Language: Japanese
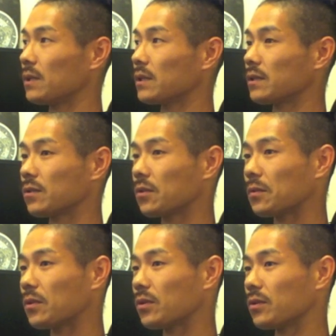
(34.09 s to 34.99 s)

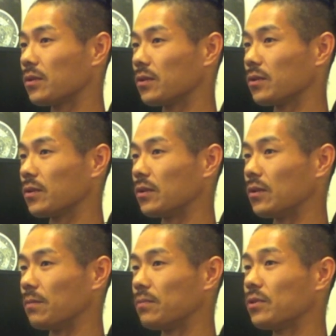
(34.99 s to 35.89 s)
スノーボードの